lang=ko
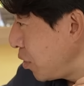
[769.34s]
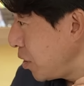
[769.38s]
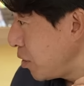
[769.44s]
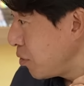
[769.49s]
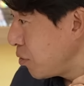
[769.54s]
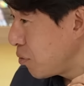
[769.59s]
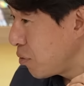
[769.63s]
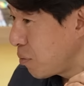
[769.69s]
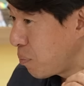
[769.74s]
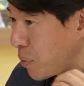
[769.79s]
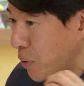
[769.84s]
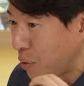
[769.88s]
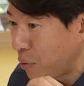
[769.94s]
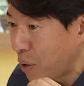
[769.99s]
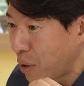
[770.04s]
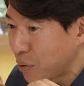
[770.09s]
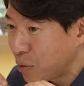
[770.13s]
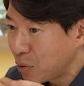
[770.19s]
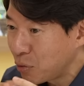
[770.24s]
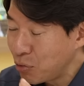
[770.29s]
수익률을
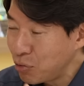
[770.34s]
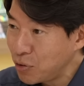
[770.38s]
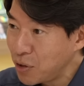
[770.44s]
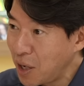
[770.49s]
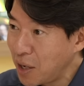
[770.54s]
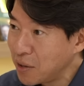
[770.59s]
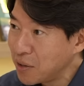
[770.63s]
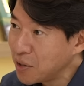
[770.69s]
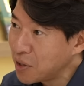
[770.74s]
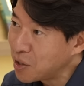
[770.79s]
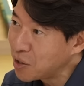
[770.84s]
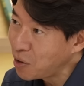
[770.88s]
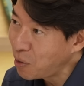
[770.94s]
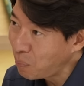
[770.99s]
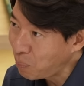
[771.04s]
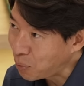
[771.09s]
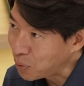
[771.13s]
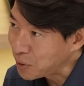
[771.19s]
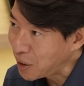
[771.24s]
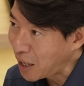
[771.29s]
비교해서 투자하는
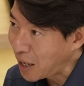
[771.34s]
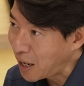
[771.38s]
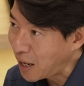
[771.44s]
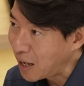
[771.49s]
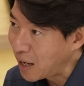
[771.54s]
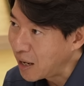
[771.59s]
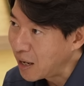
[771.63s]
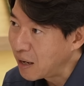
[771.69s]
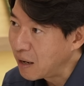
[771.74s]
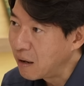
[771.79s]
기업보다